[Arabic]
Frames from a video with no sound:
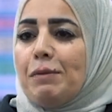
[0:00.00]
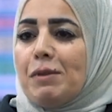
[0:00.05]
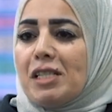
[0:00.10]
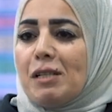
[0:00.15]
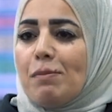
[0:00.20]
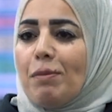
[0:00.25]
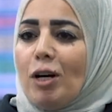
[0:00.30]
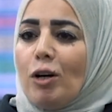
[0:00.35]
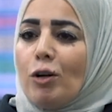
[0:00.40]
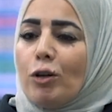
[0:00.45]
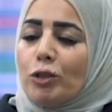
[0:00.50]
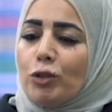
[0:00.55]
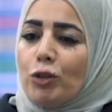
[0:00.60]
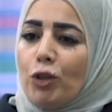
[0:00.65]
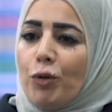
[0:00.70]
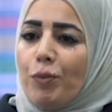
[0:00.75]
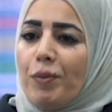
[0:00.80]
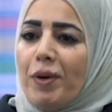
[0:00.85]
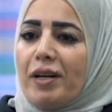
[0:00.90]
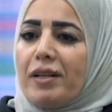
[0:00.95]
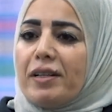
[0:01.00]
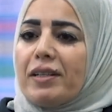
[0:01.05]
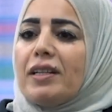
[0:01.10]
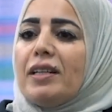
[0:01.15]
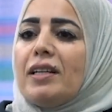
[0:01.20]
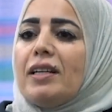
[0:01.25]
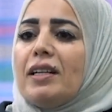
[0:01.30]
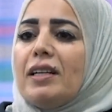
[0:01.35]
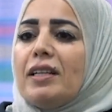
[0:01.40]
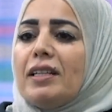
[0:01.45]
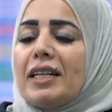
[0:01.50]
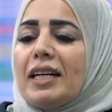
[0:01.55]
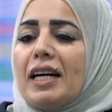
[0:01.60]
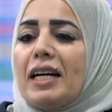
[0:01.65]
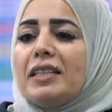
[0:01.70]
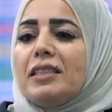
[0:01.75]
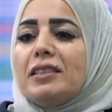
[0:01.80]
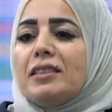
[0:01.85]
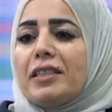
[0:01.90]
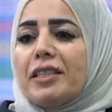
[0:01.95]
من 7 أكتوبر آه،
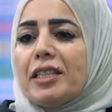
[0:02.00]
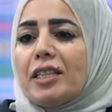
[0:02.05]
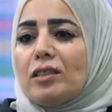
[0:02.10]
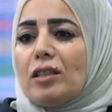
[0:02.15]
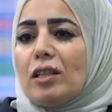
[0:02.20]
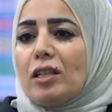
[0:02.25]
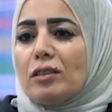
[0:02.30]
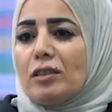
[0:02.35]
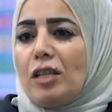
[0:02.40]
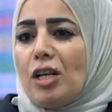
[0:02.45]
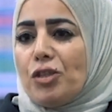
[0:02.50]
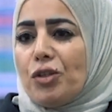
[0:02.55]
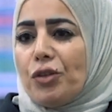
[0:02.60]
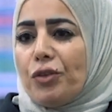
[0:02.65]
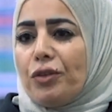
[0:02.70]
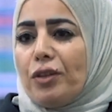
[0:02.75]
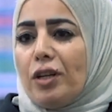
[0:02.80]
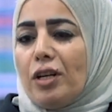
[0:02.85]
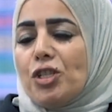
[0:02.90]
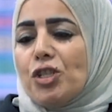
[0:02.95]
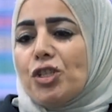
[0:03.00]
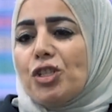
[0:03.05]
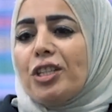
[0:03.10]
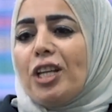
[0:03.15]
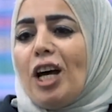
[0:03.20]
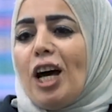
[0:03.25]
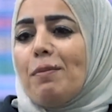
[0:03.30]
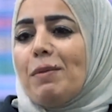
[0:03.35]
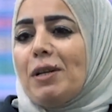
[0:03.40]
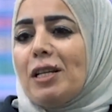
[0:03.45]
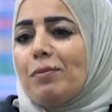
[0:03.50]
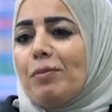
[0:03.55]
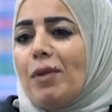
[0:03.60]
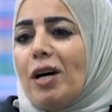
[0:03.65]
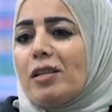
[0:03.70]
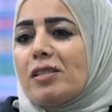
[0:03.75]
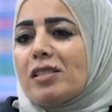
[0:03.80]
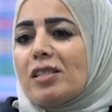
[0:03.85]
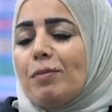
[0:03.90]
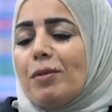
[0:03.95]
لغاية تاريخ 13/12 اتعاملت
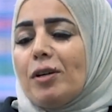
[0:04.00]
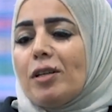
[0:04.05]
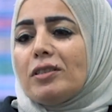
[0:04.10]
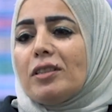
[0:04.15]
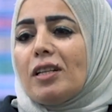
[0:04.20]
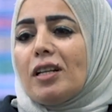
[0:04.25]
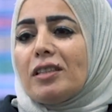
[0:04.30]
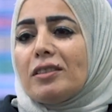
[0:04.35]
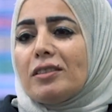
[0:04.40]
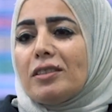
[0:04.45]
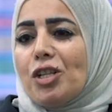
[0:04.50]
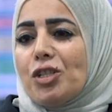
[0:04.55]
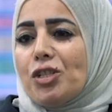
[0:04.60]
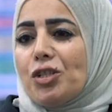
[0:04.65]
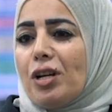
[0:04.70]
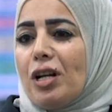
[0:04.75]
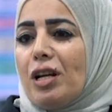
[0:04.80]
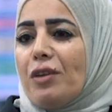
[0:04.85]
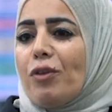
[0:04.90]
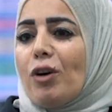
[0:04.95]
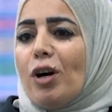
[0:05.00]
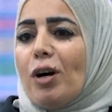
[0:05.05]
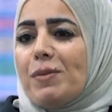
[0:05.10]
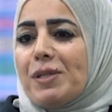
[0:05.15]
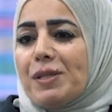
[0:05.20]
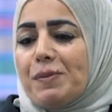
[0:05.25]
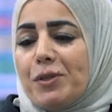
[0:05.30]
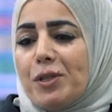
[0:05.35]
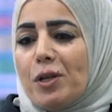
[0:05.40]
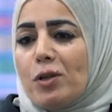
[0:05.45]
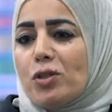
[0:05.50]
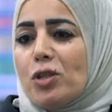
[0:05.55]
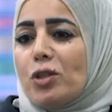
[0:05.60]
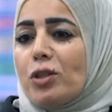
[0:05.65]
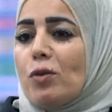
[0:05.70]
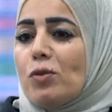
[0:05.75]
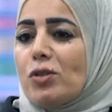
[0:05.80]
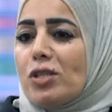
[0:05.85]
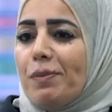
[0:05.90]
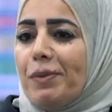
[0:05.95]
مع إصابات
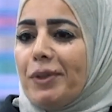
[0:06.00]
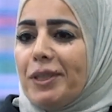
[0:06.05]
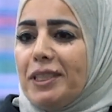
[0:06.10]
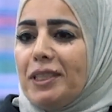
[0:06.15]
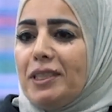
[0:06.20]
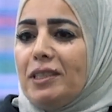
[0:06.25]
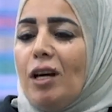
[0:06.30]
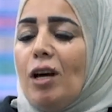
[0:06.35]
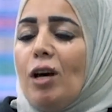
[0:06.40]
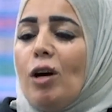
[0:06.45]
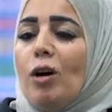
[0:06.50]
13576